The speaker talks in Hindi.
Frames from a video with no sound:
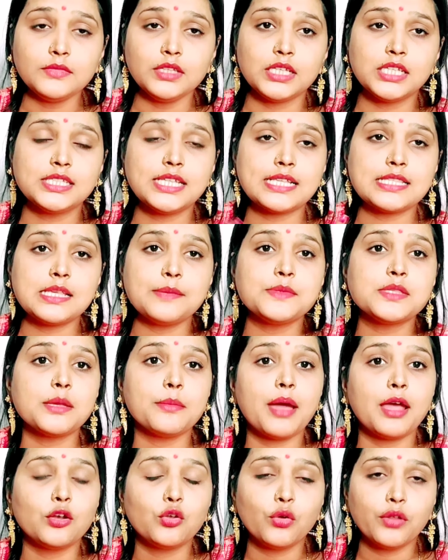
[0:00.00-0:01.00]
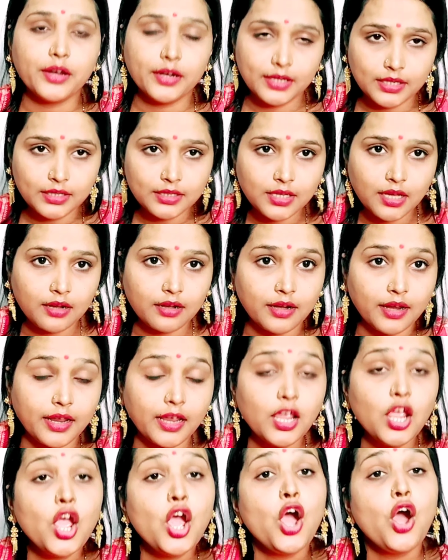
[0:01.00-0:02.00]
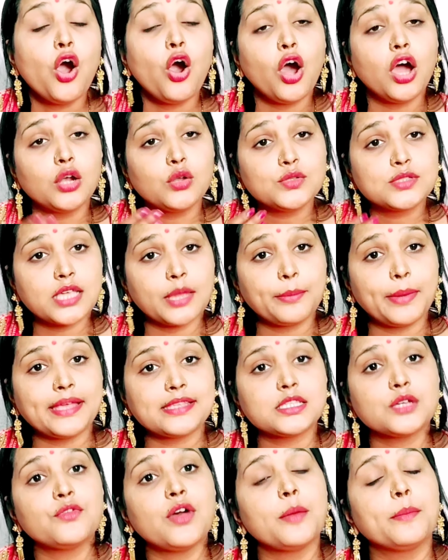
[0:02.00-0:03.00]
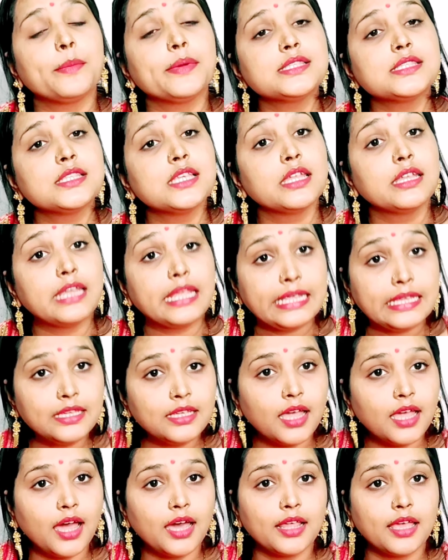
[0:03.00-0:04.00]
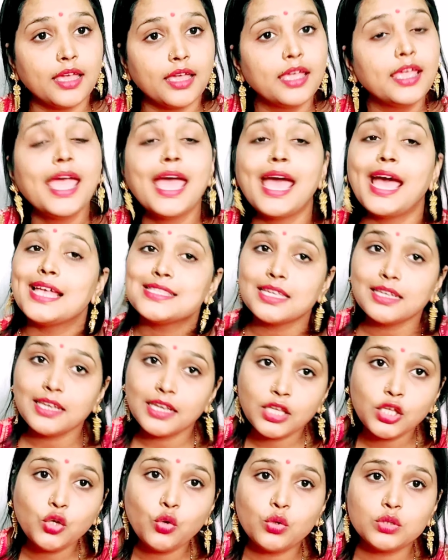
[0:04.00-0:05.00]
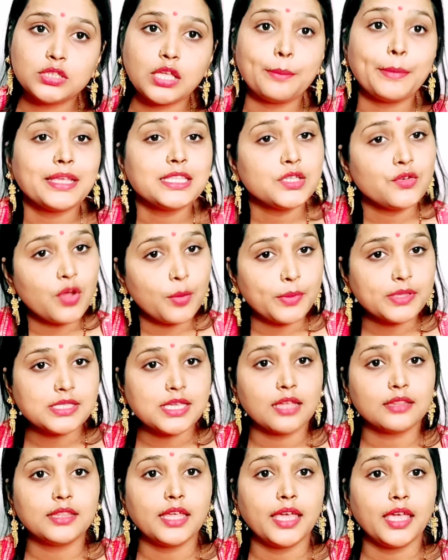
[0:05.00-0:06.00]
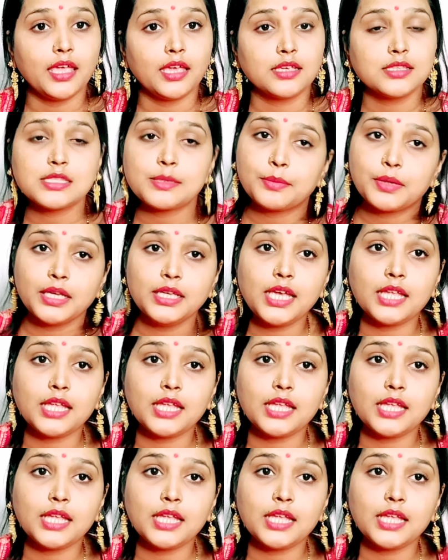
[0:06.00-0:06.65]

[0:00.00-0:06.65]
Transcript: कि जैसे हम सामान को रिटर्न कर रहे हैं और उसका पैसा वापस नहीं आ रहा है ऐसा नहीं होता है पैसा वापस आता है सबका ही